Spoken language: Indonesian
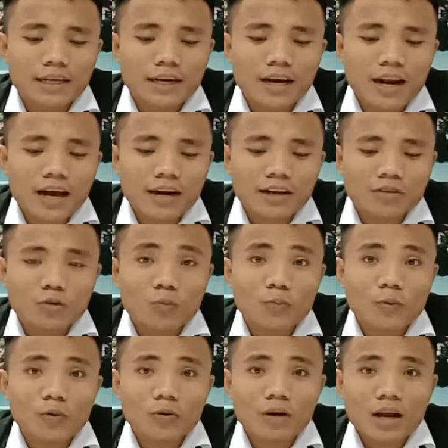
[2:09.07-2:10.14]
gelar
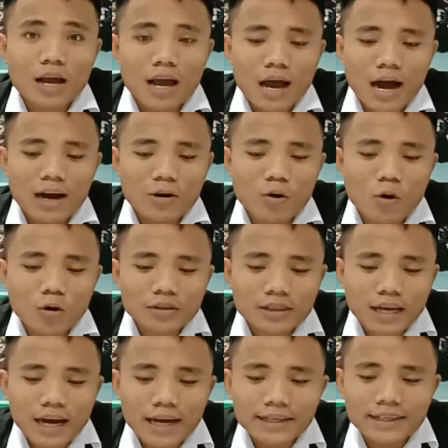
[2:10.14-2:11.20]
ataupun
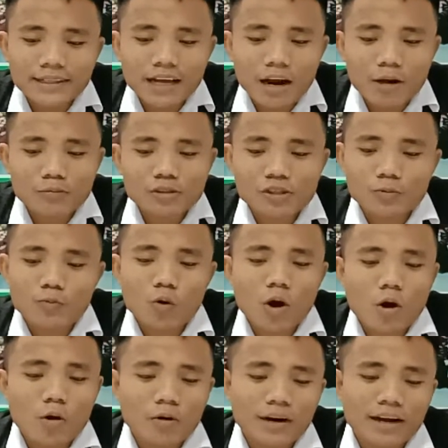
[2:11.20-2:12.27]
anggota di dalam
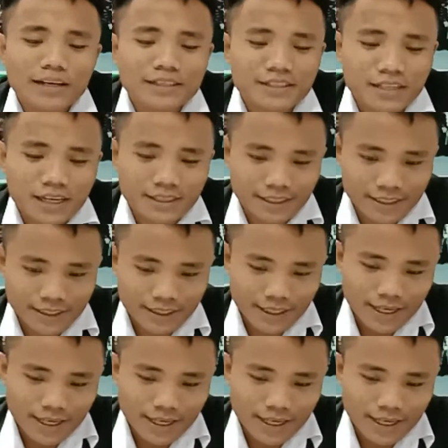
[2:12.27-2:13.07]
sebuah organisasi.